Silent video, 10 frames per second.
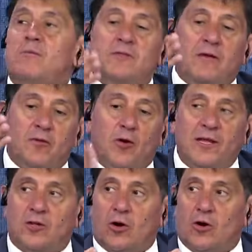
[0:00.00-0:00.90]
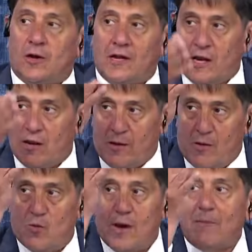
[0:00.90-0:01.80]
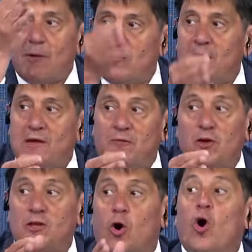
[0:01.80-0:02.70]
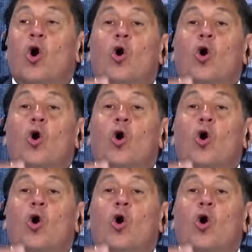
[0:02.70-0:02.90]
de, de, Fiorito, en el lugar más humilde de Fiorito,